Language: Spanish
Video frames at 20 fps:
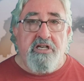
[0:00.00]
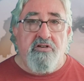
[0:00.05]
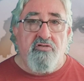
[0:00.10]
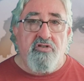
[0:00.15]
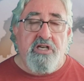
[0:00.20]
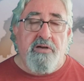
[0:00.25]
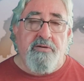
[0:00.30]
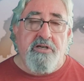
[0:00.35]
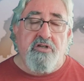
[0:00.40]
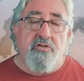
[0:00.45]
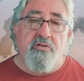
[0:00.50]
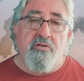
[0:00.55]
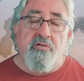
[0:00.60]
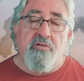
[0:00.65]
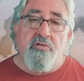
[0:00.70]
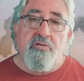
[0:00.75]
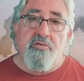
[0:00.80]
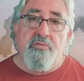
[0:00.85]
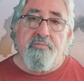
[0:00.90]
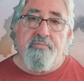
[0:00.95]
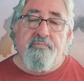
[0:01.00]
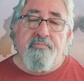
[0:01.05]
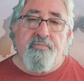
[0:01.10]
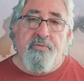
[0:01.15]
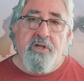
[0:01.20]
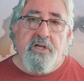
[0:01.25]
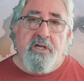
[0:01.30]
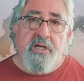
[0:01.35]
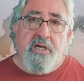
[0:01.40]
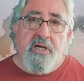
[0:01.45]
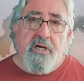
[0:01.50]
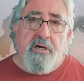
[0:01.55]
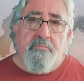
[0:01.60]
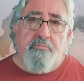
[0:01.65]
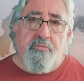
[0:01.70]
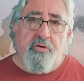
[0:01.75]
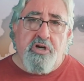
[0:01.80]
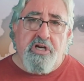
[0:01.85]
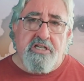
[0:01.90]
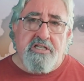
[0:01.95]
lo sabéis todos,
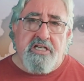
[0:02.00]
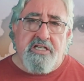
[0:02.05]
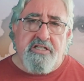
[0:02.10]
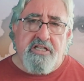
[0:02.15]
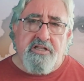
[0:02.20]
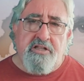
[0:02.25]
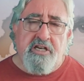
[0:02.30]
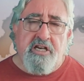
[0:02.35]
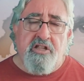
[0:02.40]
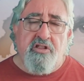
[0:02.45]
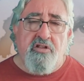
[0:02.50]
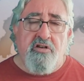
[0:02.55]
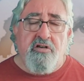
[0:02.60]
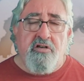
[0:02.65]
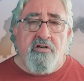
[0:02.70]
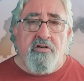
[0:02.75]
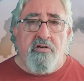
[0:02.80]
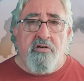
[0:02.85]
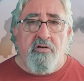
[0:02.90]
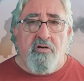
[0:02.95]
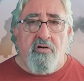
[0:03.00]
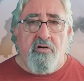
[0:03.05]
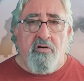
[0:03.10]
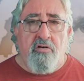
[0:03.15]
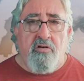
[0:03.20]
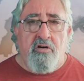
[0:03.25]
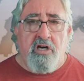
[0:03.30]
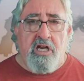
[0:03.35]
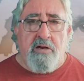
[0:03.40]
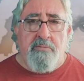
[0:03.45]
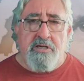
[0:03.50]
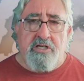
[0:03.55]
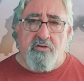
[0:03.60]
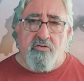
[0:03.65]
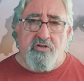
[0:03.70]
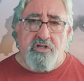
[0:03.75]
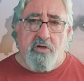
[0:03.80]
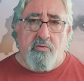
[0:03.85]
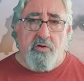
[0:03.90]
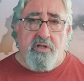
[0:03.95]
pues está trayendo graves
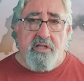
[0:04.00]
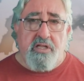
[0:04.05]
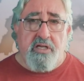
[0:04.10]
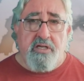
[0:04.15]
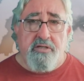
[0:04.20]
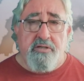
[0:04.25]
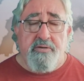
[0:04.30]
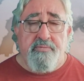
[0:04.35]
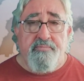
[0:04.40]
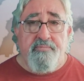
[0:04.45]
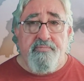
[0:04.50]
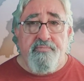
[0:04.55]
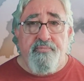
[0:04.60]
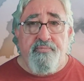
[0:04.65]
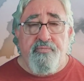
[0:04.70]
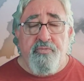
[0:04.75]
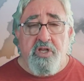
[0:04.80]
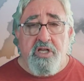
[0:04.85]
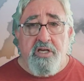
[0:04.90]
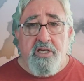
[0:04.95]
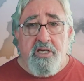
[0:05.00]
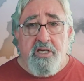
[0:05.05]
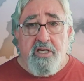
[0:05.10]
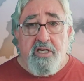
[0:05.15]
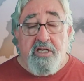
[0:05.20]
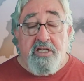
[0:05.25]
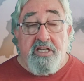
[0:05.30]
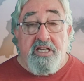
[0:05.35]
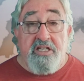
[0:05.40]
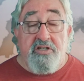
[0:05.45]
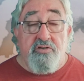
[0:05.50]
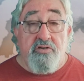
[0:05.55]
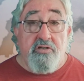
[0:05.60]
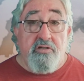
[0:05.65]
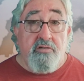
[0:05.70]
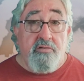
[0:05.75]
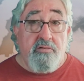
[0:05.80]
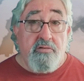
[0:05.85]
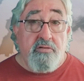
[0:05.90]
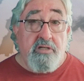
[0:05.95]
consecuencias. Y
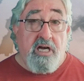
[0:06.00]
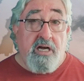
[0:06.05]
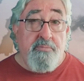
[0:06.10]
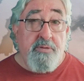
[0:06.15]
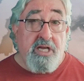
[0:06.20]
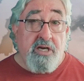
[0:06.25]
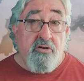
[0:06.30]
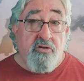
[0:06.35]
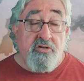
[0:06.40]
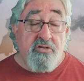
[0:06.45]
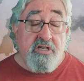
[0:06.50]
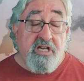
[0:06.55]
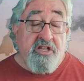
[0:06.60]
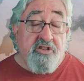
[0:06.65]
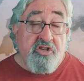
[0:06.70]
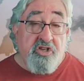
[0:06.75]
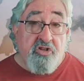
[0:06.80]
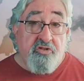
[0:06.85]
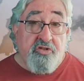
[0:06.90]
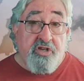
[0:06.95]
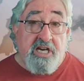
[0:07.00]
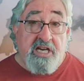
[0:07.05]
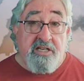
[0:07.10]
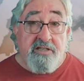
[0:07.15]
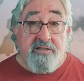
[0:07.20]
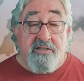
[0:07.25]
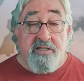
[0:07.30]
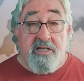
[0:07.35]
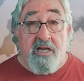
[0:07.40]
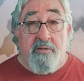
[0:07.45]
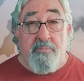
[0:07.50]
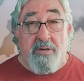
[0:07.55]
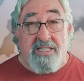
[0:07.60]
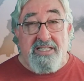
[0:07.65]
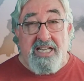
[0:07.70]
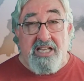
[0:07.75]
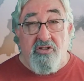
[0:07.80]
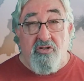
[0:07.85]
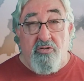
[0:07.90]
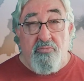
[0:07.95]
eso, amigos, entre otras, el
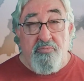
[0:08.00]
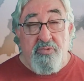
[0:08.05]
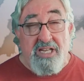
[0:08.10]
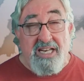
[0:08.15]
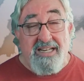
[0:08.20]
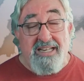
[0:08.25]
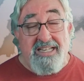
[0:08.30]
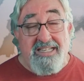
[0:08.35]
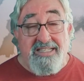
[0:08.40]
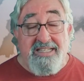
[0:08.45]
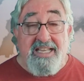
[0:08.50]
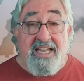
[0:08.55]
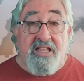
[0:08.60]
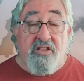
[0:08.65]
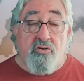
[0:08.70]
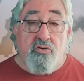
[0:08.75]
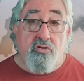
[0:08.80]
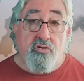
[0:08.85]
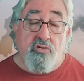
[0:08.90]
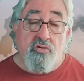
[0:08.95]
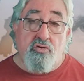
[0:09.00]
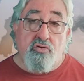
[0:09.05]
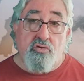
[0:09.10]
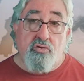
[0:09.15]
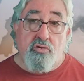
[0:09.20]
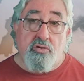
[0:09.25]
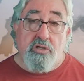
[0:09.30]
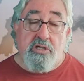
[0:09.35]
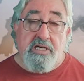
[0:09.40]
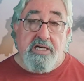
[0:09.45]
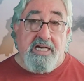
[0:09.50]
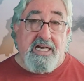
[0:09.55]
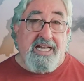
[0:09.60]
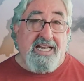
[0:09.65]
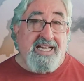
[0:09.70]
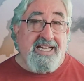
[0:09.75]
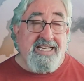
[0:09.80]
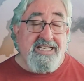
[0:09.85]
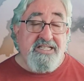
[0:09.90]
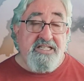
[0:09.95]
pasado viernes día 2, el
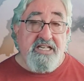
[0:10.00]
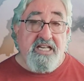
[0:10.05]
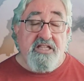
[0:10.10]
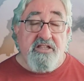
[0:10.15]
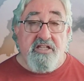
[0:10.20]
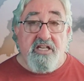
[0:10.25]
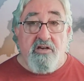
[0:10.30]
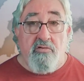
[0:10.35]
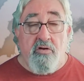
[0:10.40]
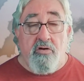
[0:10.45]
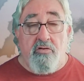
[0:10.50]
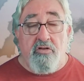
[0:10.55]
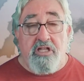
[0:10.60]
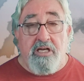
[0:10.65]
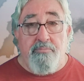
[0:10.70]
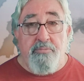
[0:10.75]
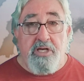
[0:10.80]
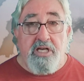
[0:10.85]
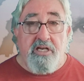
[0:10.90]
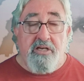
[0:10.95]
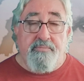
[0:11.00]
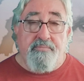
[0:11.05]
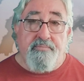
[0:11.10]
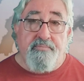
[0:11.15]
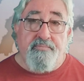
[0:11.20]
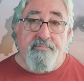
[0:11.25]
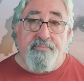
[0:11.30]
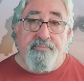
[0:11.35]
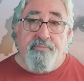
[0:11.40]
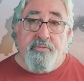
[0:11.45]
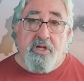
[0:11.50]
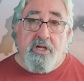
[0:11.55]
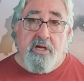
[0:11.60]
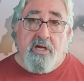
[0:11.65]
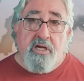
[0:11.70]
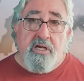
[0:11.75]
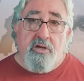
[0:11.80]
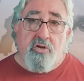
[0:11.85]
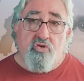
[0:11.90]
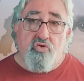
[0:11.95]
G7 y luego también
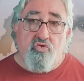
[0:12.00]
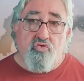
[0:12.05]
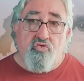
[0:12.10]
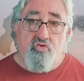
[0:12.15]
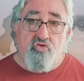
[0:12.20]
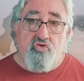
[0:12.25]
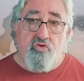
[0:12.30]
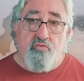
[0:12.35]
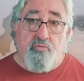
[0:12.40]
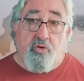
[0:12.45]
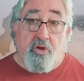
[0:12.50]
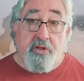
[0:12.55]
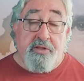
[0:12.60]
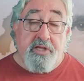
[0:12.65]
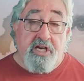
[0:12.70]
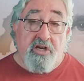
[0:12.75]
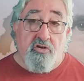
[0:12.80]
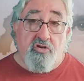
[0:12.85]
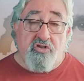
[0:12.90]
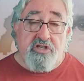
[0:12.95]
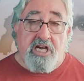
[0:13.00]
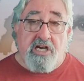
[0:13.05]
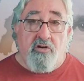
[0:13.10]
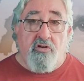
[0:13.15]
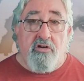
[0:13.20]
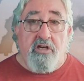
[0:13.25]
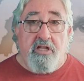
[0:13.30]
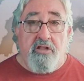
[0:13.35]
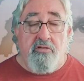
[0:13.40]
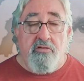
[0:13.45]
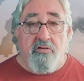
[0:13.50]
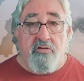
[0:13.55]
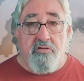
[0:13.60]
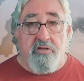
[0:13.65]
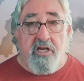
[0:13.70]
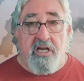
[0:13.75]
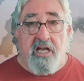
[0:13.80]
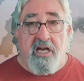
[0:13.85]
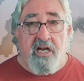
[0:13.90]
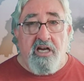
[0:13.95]
sus voceros acólitos
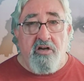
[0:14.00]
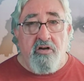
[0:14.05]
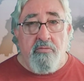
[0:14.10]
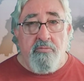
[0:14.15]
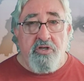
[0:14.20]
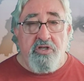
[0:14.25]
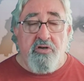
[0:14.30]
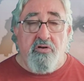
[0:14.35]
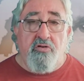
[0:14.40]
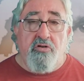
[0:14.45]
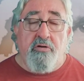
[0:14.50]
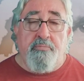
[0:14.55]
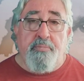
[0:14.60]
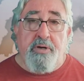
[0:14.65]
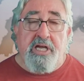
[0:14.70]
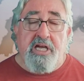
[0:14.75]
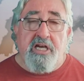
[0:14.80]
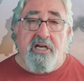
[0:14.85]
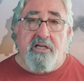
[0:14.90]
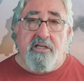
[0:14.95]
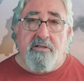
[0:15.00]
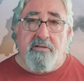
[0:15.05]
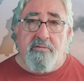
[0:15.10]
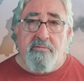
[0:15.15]
de la Comisión Europea,